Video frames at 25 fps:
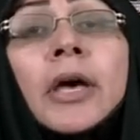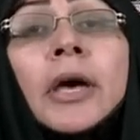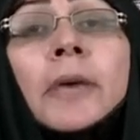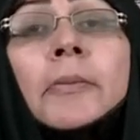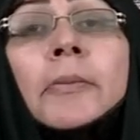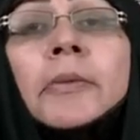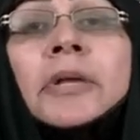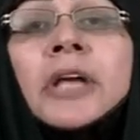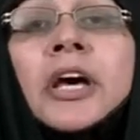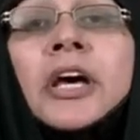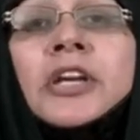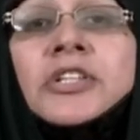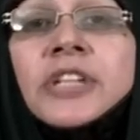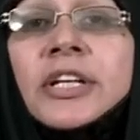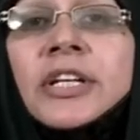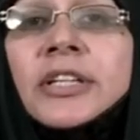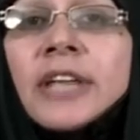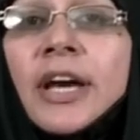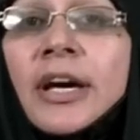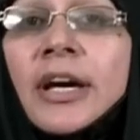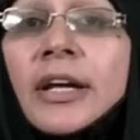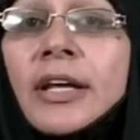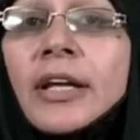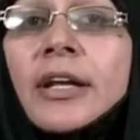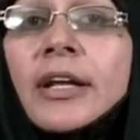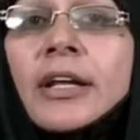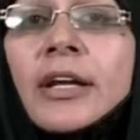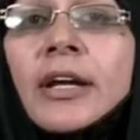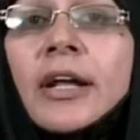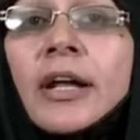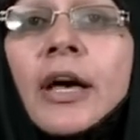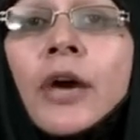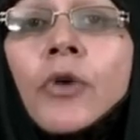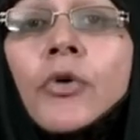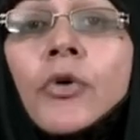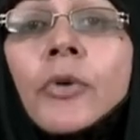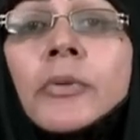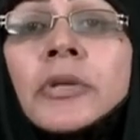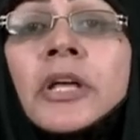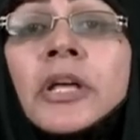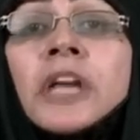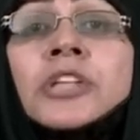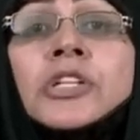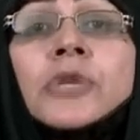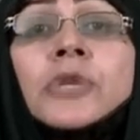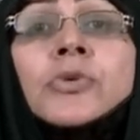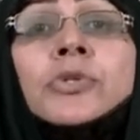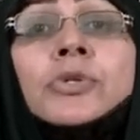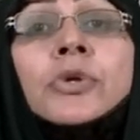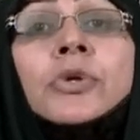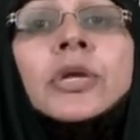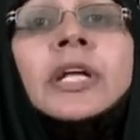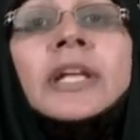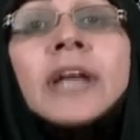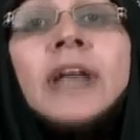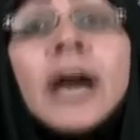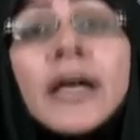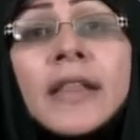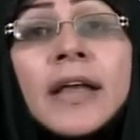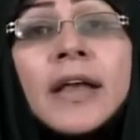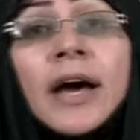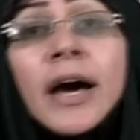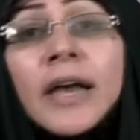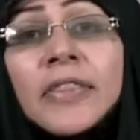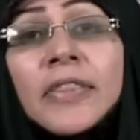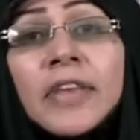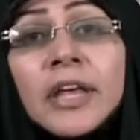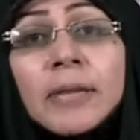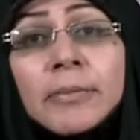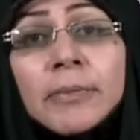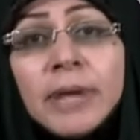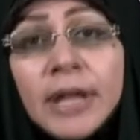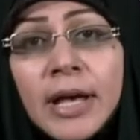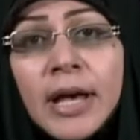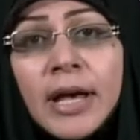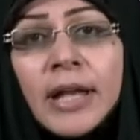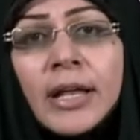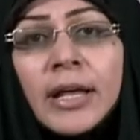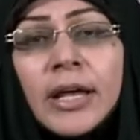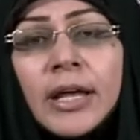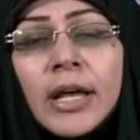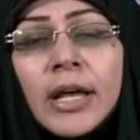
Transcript: من أجل تحرير العراق ومن أجل وصولنا إلى هذه المرحلة